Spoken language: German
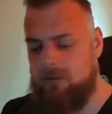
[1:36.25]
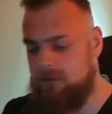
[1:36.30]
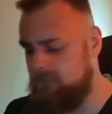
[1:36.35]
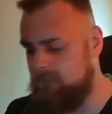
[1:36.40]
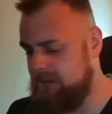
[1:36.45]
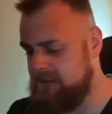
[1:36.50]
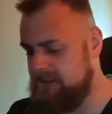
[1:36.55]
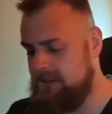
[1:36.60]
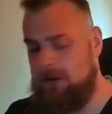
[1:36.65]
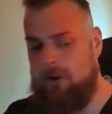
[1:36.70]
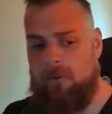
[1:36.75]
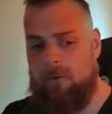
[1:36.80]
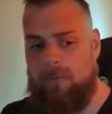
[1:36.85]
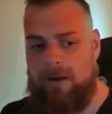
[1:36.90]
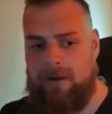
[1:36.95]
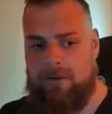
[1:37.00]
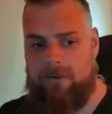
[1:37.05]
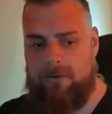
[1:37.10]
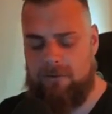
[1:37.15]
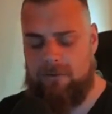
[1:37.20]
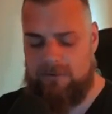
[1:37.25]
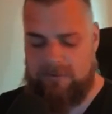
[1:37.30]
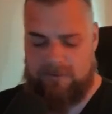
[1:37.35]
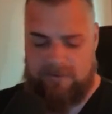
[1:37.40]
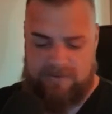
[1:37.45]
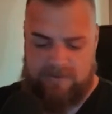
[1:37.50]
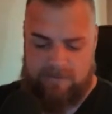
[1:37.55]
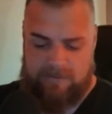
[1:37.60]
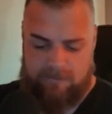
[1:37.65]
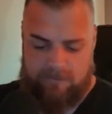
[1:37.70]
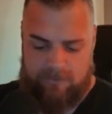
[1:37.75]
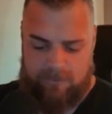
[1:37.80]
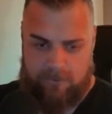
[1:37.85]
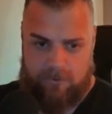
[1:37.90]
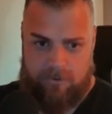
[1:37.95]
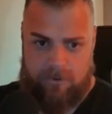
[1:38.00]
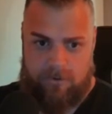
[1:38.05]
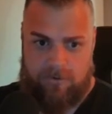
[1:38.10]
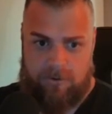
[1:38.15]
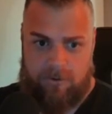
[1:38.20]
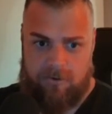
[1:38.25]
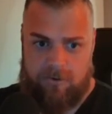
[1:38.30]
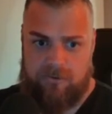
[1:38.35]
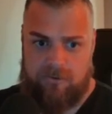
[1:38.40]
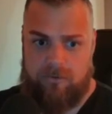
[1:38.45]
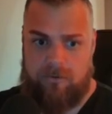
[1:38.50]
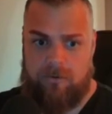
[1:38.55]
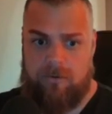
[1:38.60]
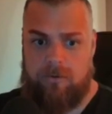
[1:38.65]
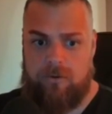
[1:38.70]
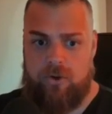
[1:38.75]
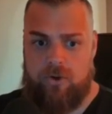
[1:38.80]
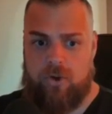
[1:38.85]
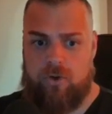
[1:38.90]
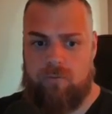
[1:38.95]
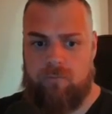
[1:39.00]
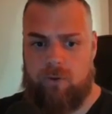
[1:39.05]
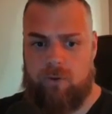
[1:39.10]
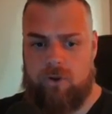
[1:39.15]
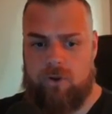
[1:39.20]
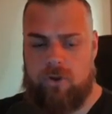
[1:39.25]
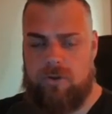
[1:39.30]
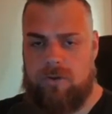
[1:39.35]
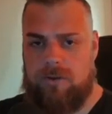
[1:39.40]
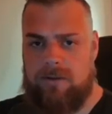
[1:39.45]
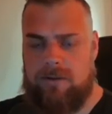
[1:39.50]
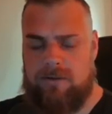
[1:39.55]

Was ihr auch machen könnt, ist, ihr könnt da noch so Schmuckstücke,